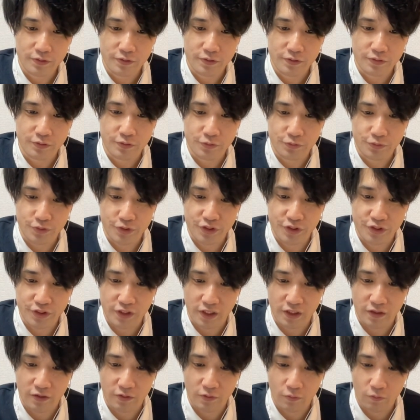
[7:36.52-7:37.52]
樹脂やあ
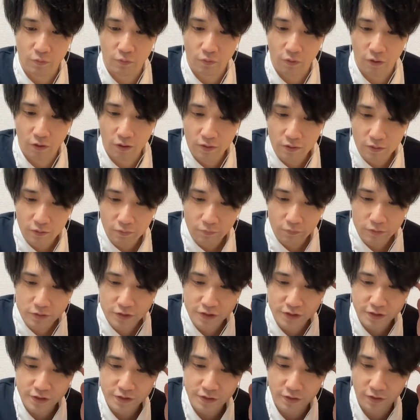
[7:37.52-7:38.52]
これ
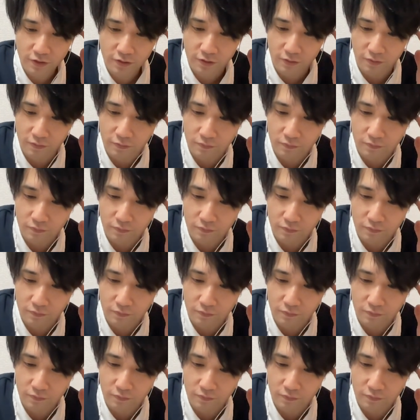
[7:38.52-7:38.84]
新キャラやん